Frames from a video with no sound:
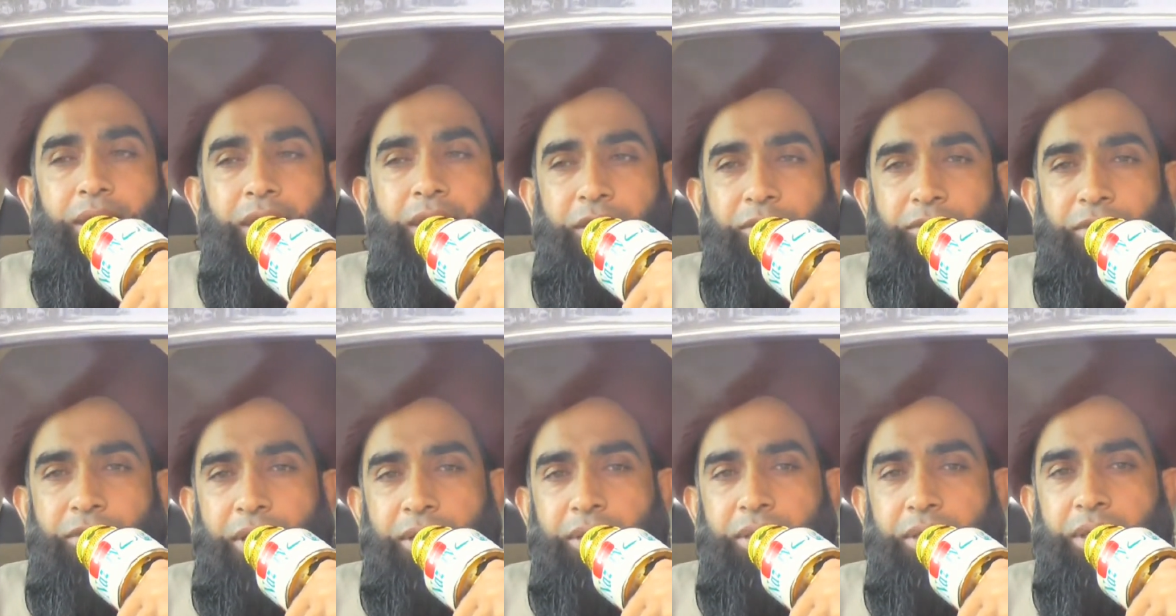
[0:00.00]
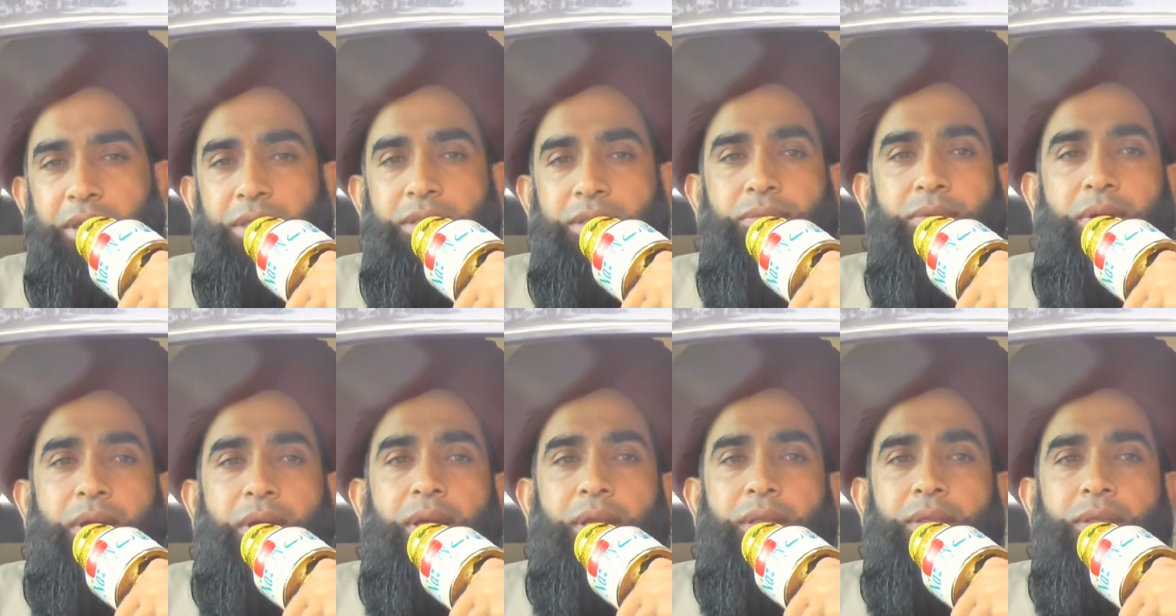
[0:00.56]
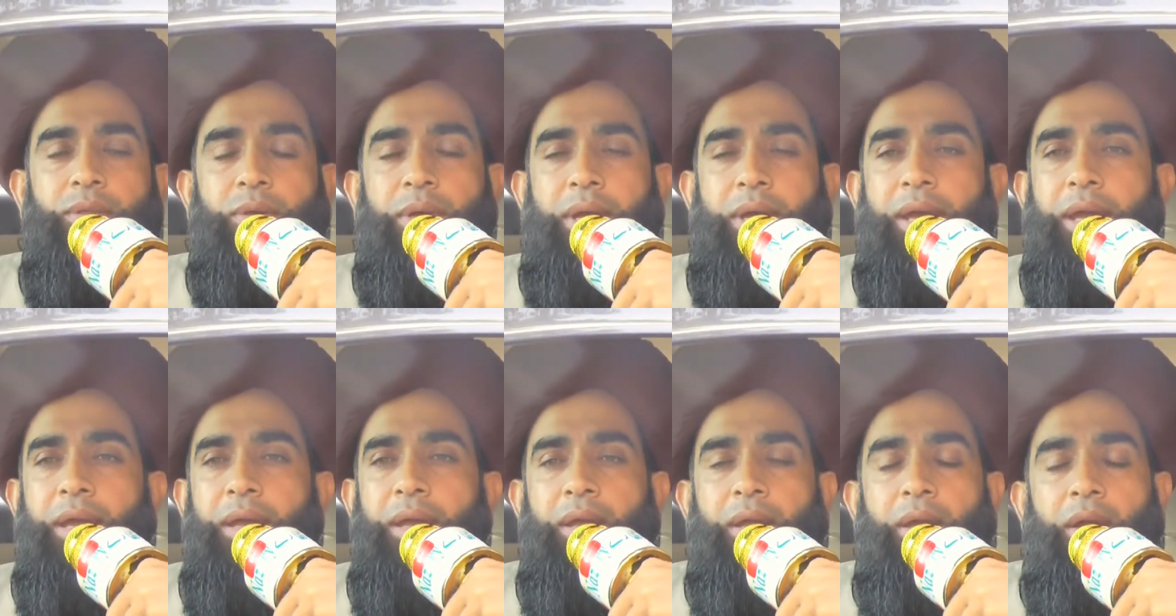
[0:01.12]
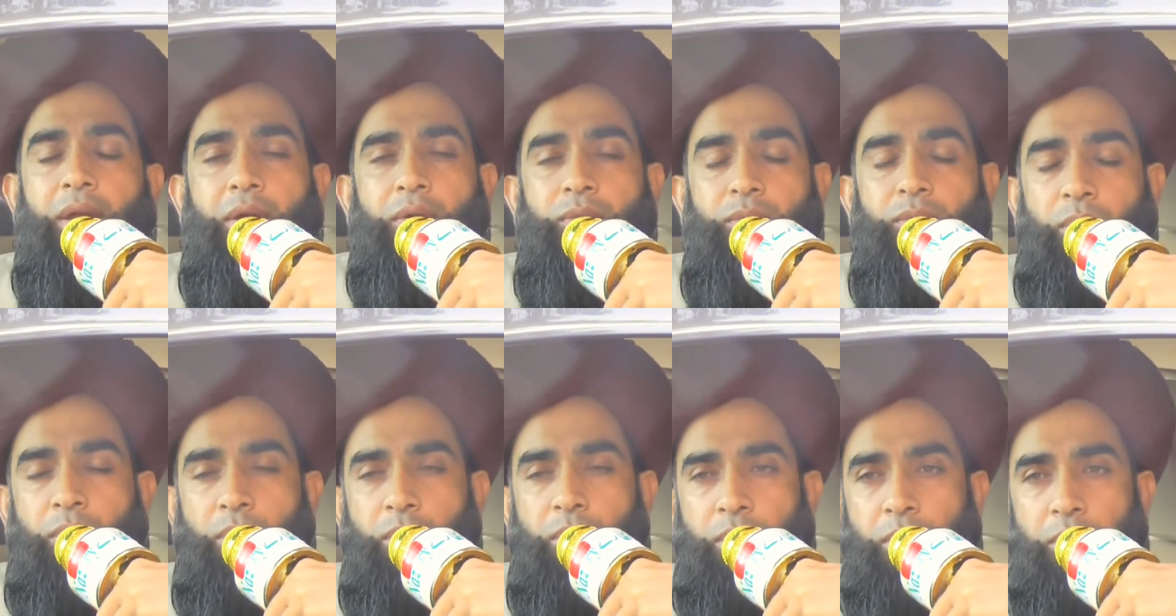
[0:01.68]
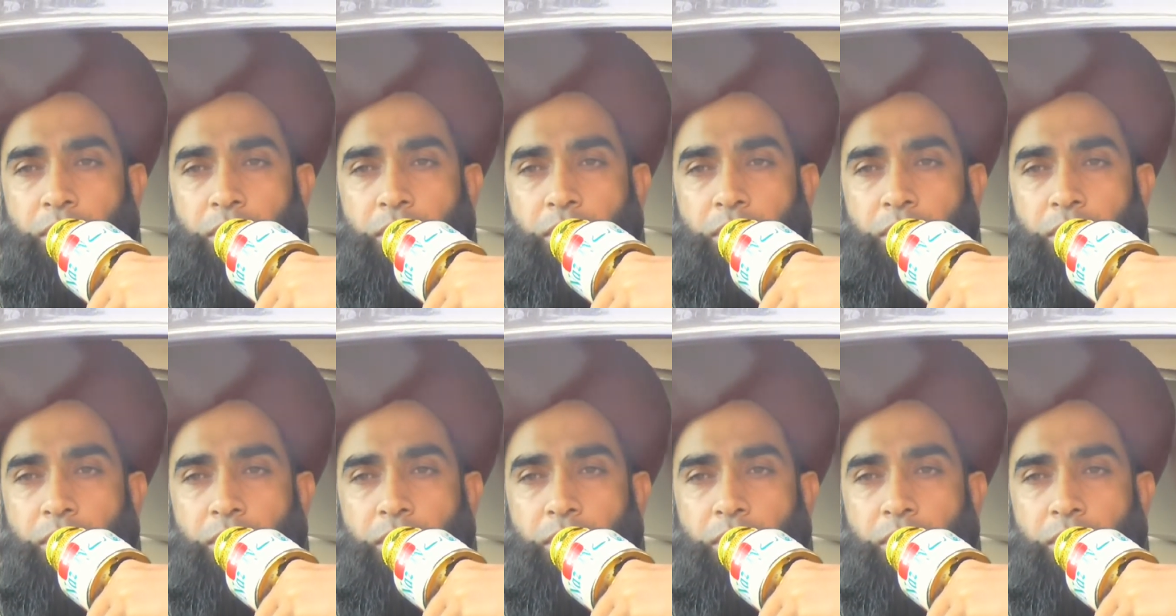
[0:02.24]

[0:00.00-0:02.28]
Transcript: ये वक्त इस वक्त जो है वो